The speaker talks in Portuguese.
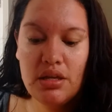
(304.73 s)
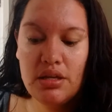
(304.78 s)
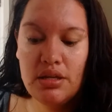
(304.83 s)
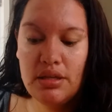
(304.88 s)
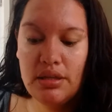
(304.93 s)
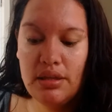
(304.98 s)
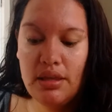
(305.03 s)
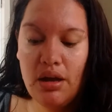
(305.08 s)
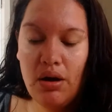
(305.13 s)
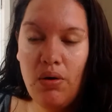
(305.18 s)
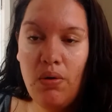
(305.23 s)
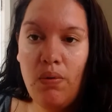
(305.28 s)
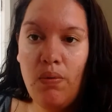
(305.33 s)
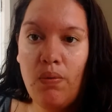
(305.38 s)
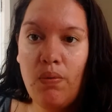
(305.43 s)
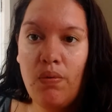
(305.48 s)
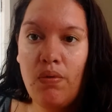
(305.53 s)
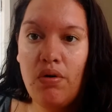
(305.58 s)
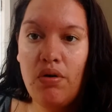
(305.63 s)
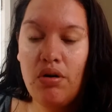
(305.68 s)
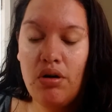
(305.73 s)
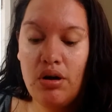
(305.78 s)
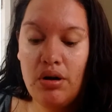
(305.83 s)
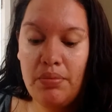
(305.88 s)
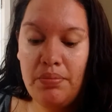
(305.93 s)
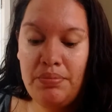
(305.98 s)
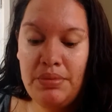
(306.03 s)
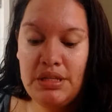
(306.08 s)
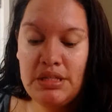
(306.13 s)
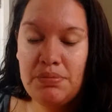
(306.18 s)
Então,
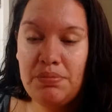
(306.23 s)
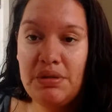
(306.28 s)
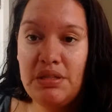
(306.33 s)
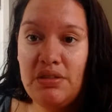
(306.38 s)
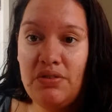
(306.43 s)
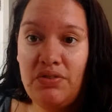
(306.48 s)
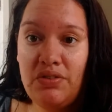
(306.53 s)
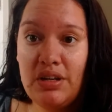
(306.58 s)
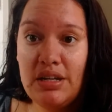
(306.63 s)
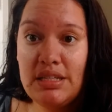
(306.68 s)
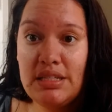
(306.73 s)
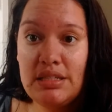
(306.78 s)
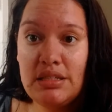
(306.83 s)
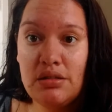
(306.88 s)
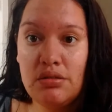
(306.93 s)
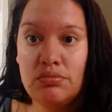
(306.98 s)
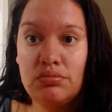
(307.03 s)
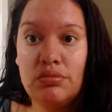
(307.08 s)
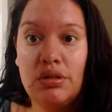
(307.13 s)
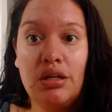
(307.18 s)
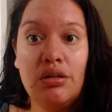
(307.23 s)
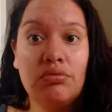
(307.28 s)
minha especificação.